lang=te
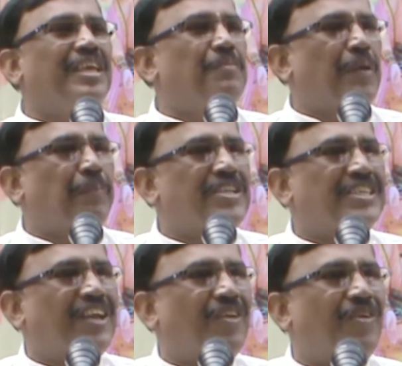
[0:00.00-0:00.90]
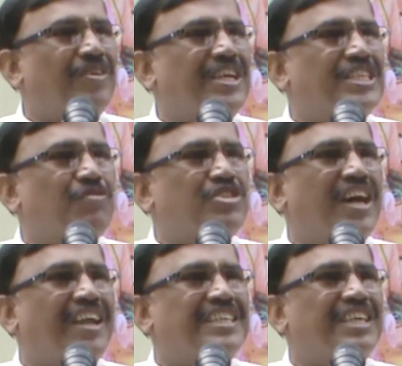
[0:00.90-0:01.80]
ఈ ప్రపంచంలో ఈ
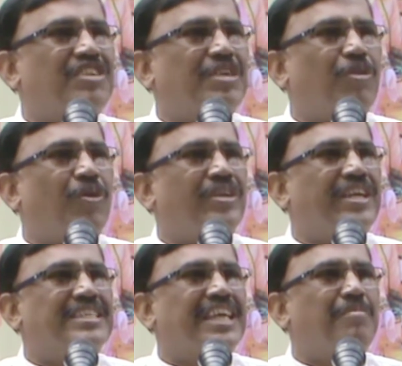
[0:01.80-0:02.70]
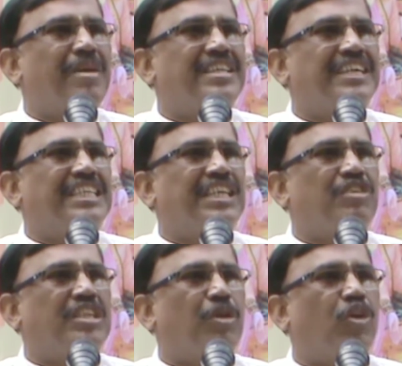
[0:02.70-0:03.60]
సంసార జీవితంలో ఈ సామాజిక
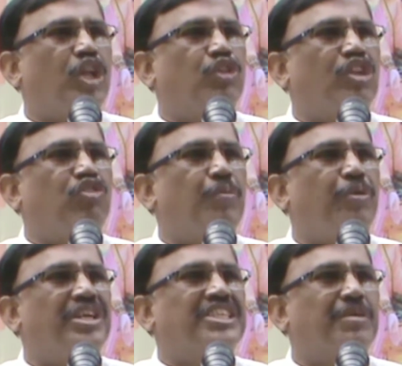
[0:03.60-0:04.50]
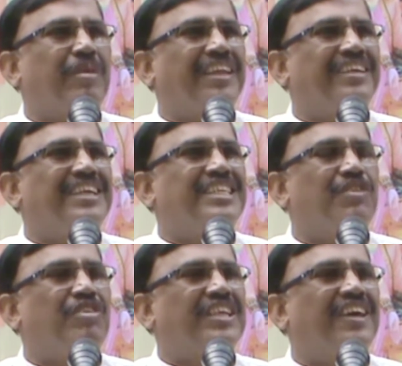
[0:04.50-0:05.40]
జీవితంలో ద్వంద్వ భూయిష్టమైన ఈ
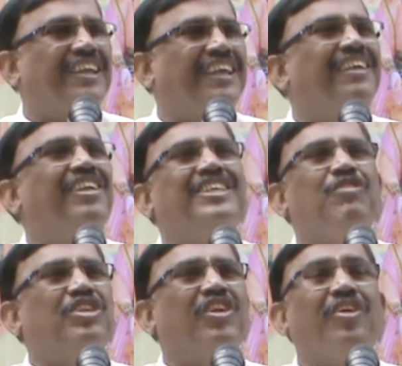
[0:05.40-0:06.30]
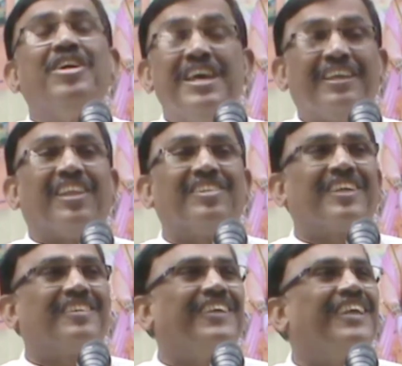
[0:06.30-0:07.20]
జీవితాన్ని జీవితంలో
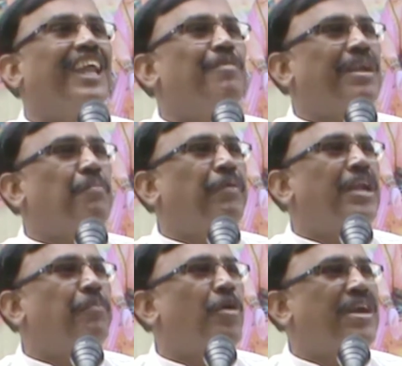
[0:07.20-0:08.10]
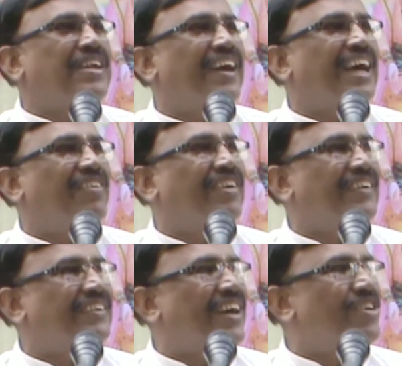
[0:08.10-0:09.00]
ఎంత తిరిగినా మనం పడిపోమాట కారణం
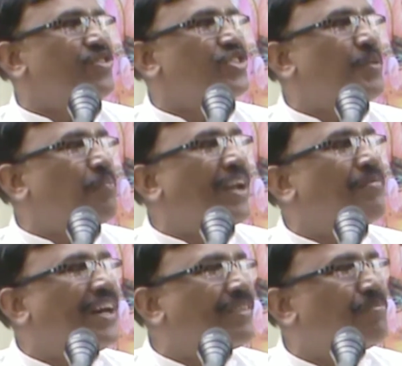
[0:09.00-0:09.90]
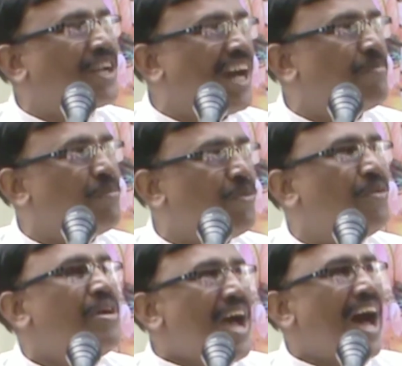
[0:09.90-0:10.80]
ఏంటంటే ఆ గుంజ పరమాత్మ నామము
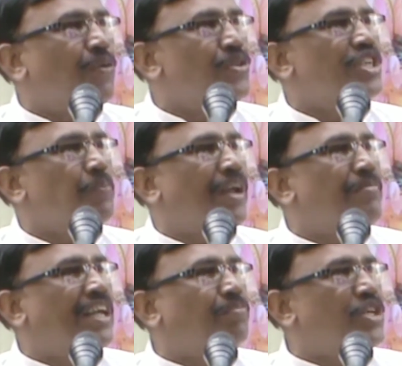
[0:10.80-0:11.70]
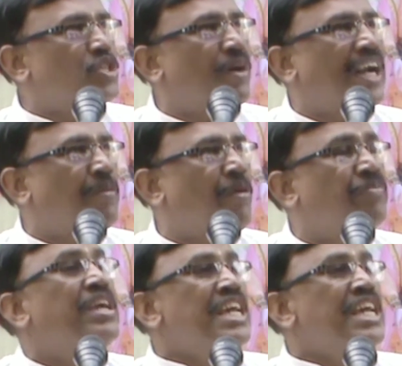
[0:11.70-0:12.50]
ఆ గుంజ పరమాత్మ స్మరణము